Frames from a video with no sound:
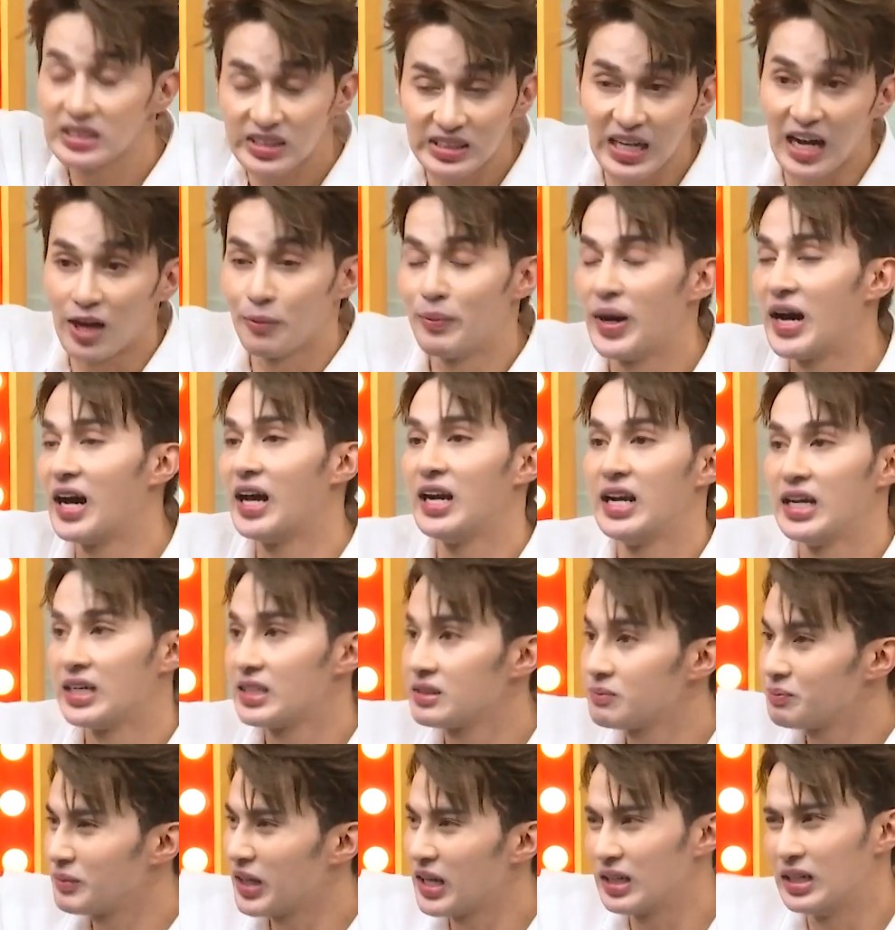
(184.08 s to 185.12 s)
สาบานแล้ว
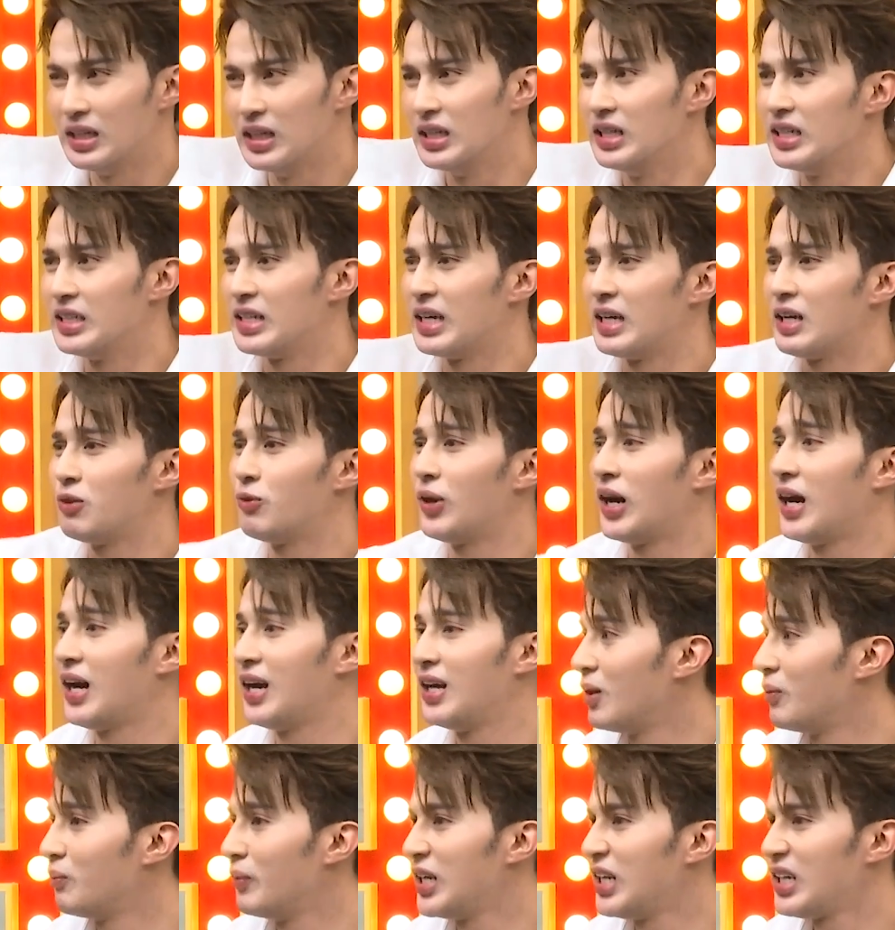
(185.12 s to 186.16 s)
เลยนะว่า
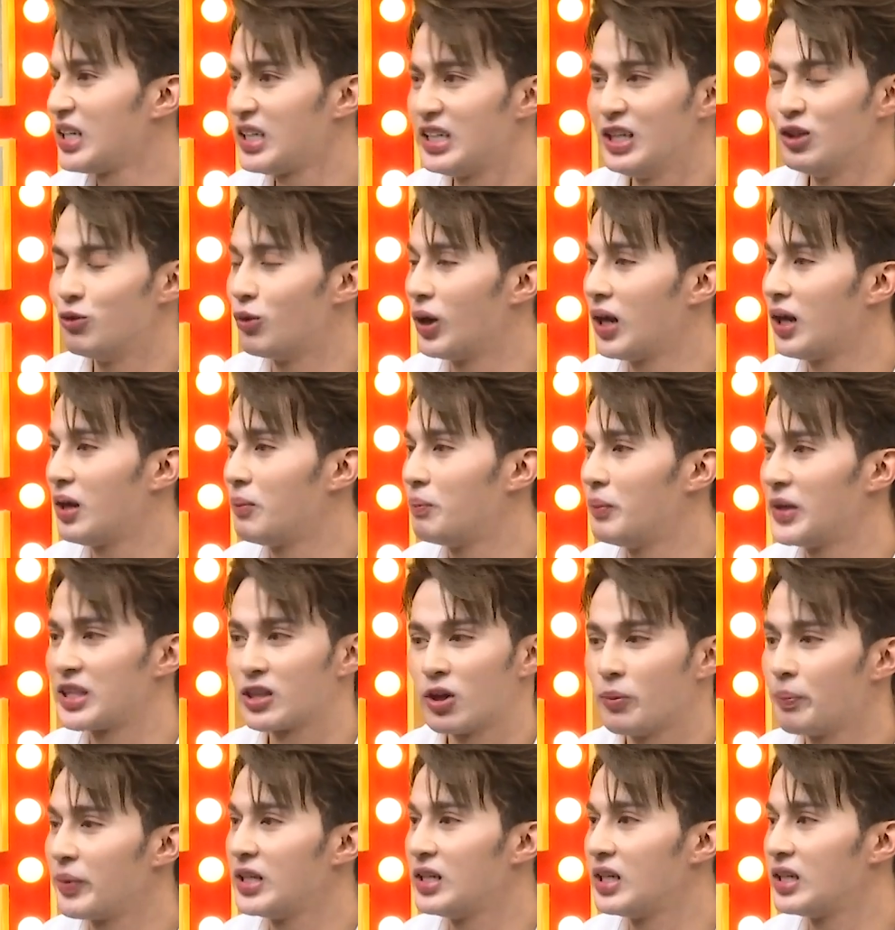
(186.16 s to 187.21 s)
ไม่ได้คิดว่ามัน
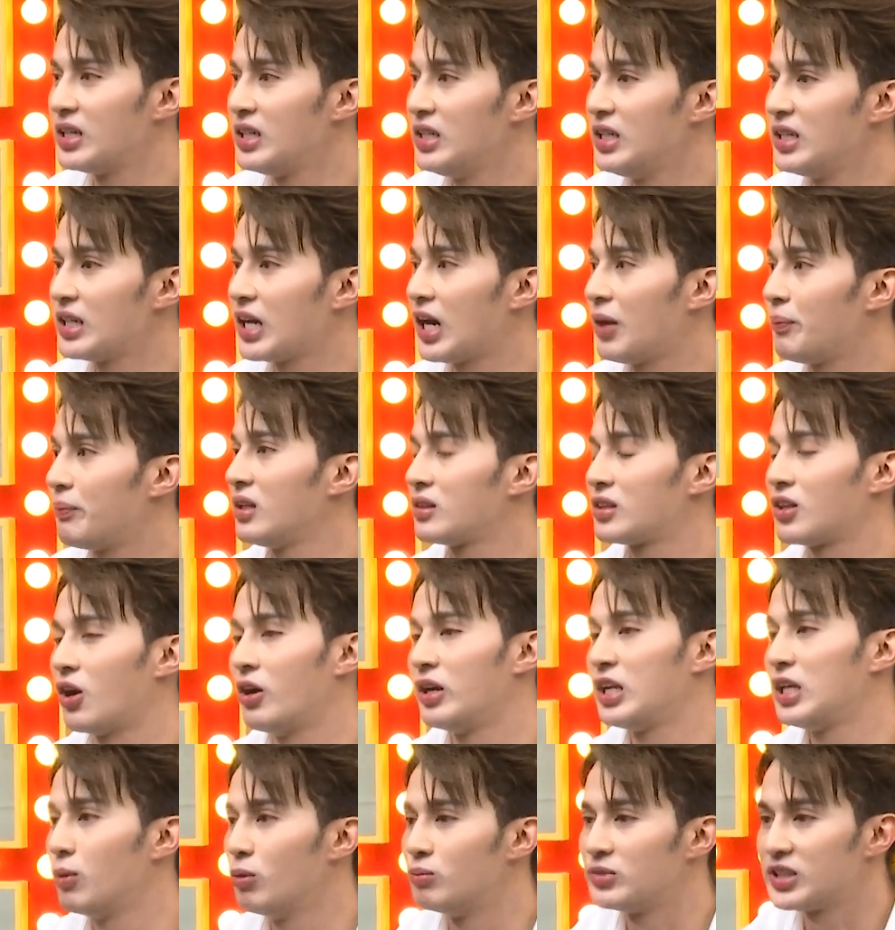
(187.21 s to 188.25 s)
ต้องเป็นอย่างนี้ครับตอ
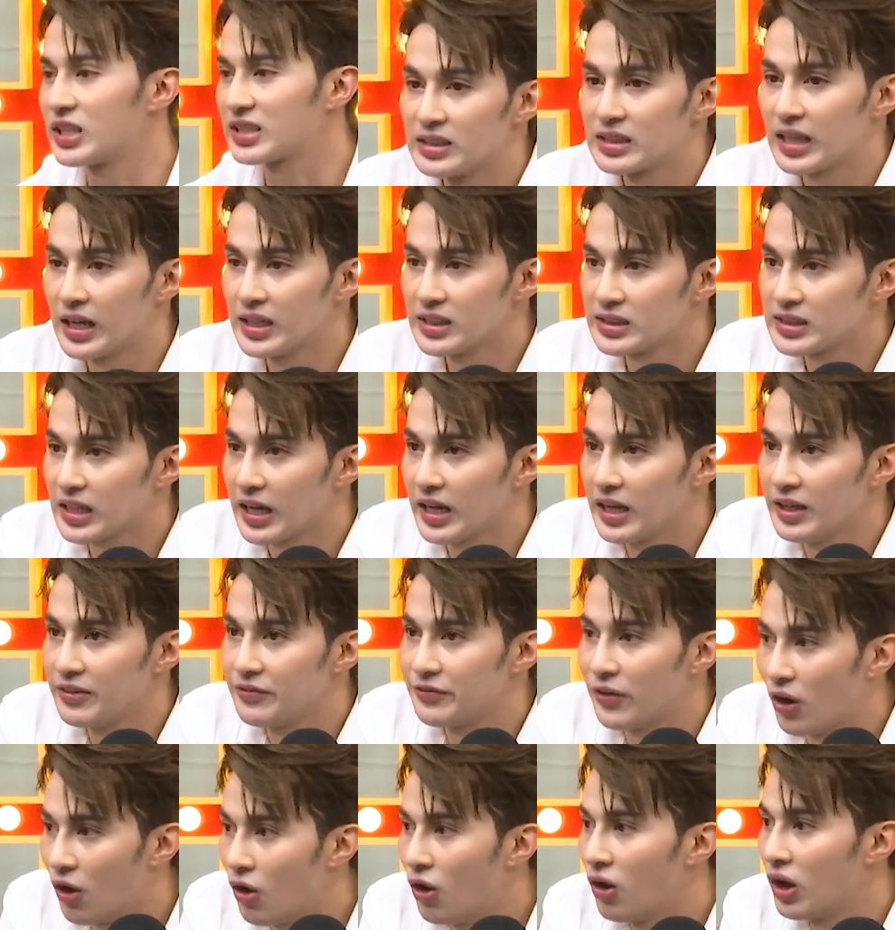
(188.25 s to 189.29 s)
นที่ผมจะตั้งใจ
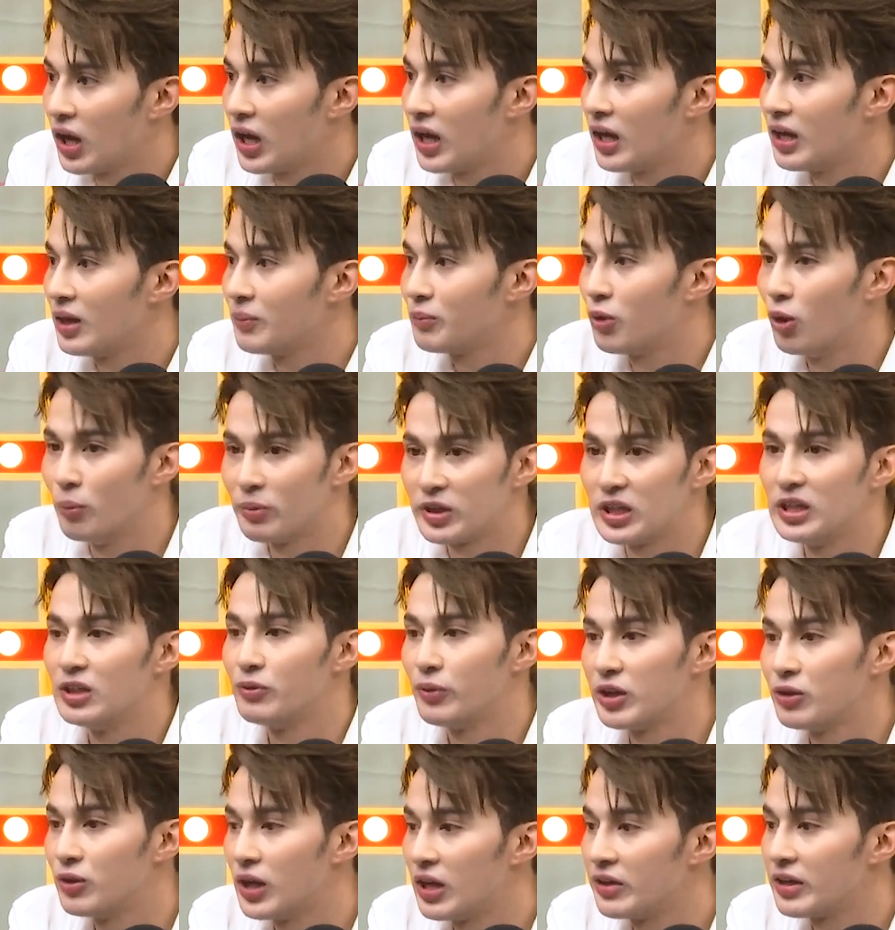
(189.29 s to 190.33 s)
ฟ้องอ่ะผมคิด
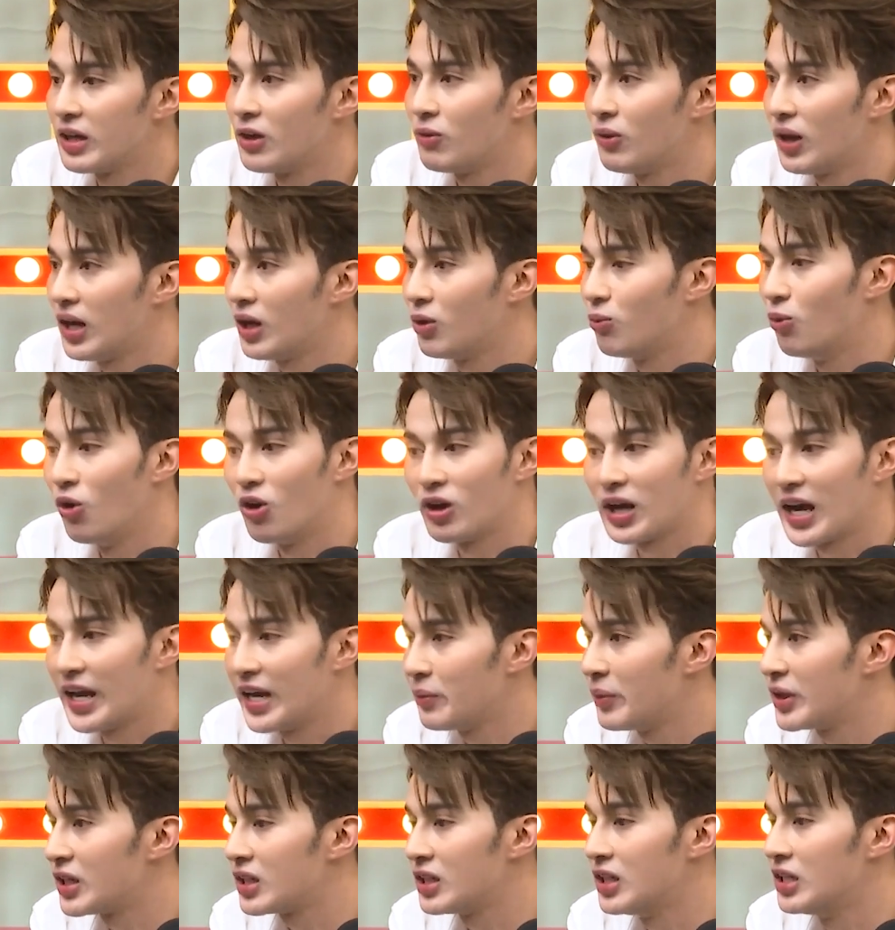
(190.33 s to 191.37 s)
ไว้อยู่แล้วนะว่าวงการ
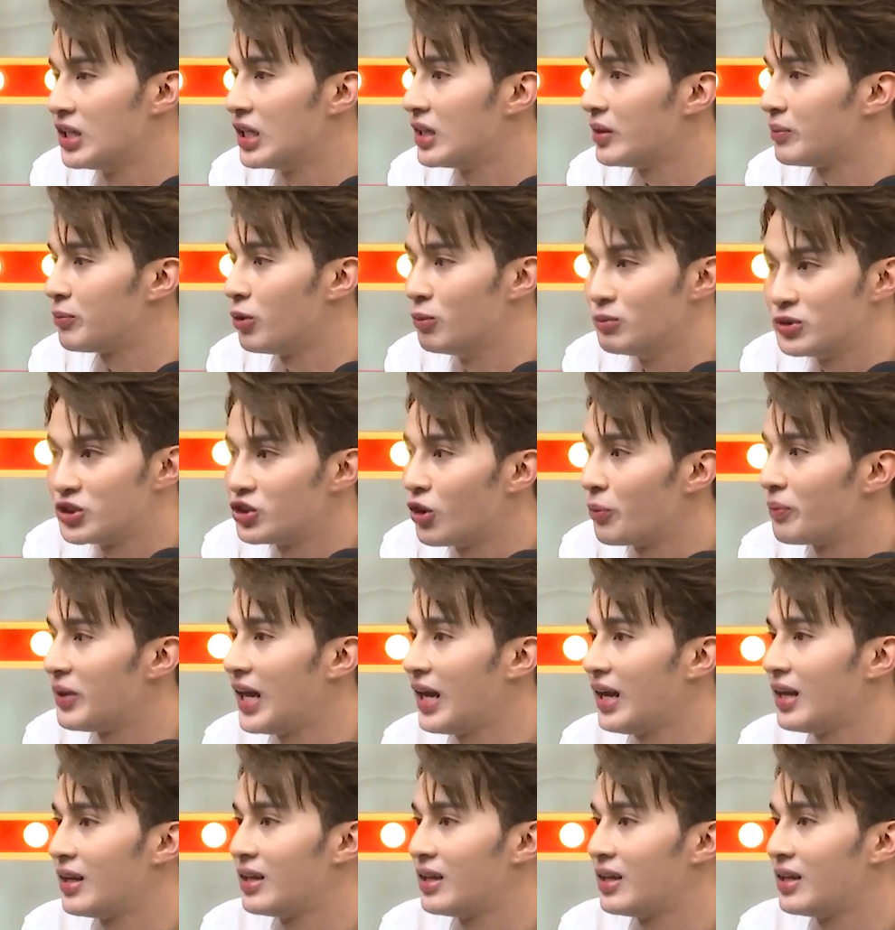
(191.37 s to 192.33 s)
ในบันเทิงอ่ะผมจบแล้ว